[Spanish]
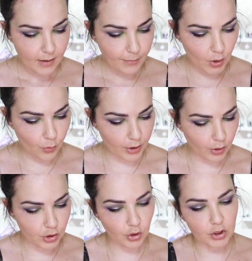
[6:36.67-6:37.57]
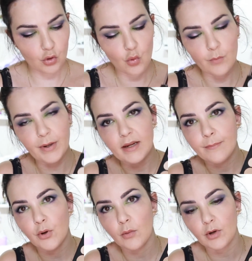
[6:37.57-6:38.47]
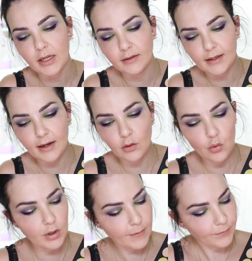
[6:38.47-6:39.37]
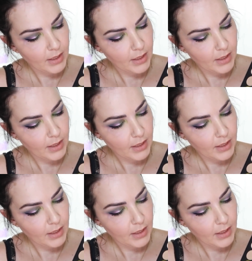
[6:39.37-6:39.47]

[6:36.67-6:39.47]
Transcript: Pero bueno, eso, que son un pelín polvorientas algunas